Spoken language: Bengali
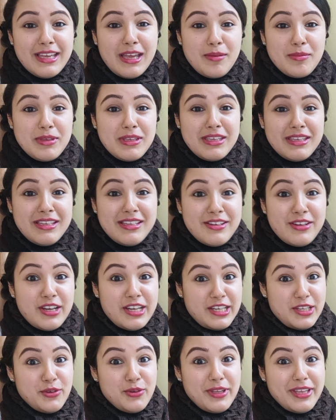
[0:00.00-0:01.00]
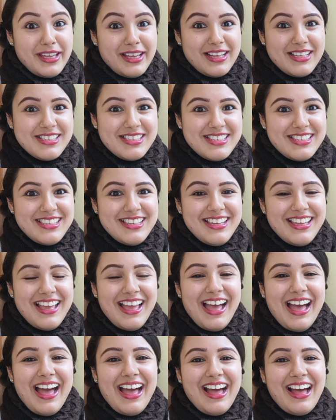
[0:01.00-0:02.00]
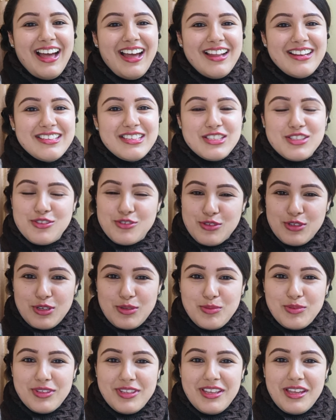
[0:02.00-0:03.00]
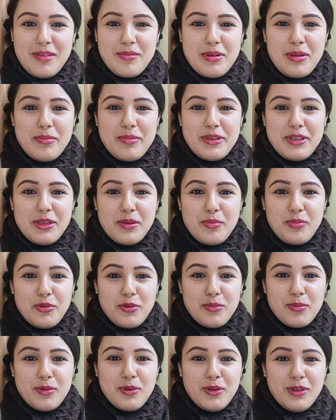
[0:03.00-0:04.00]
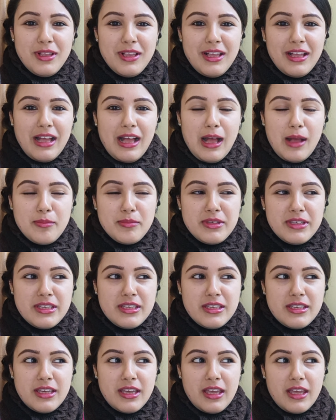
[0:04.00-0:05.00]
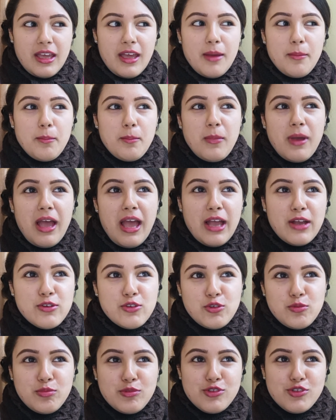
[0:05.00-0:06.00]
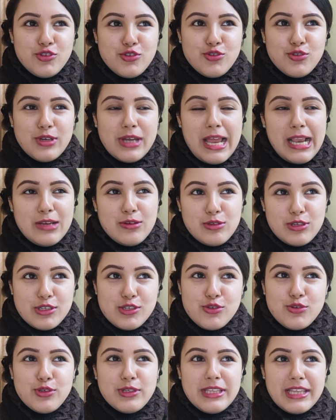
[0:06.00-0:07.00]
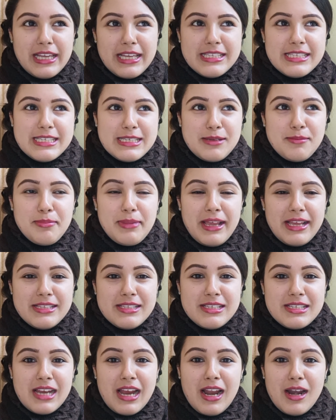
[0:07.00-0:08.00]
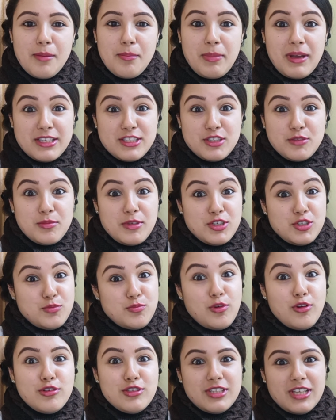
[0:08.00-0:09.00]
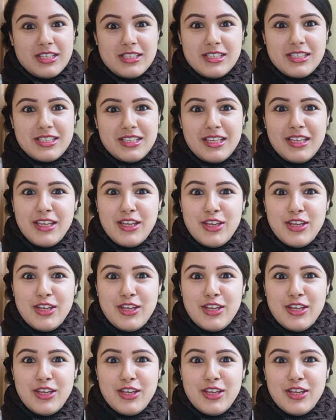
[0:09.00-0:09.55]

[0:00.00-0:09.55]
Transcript: আমি রেডি হয়ে গেছি আর কিছুক্ষণের মধ্যেই আমরা বেরিয়ে পড়ব আমি এখনও পর্যন্ত ক্যালকুলেট করে দেখেছি প্রায় চার পাঁচ মাস পর যাচ্ছি